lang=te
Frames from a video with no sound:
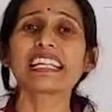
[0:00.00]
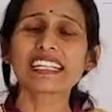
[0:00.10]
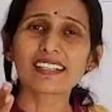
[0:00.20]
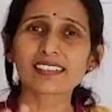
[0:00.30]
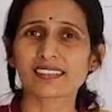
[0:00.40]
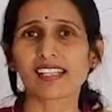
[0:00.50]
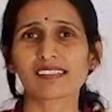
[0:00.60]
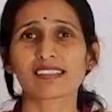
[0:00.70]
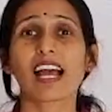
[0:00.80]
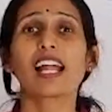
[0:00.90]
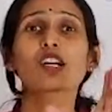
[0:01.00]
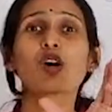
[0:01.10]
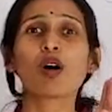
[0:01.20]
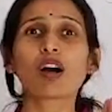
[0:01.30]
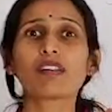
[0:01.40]
లిక్కర్ సేల్స్
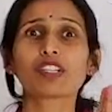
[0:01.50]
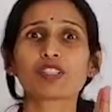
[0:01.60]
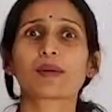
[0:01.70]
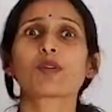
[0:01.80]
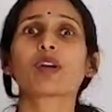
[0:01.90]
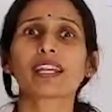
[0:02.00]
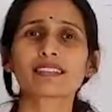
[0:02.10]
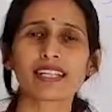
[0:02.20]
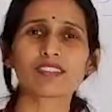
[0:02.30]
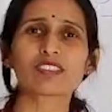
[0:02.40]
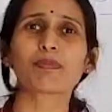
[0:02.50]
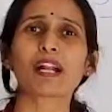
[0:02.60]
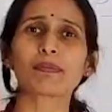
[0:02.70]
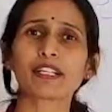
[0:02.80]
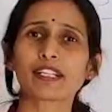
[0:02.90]
ఆల్కహాల్ విషయంలో ఎక్సైజ్
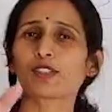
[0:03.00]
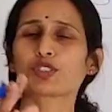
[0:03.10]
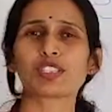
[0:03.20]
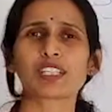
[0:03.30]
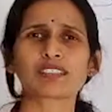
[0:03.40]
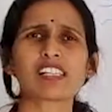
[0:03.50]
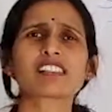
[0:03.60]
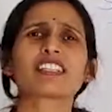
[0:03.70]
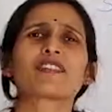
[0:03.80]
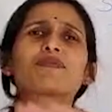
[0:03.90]
డిపార్ట్మెంట్ కి వచ్చిన సేల్స్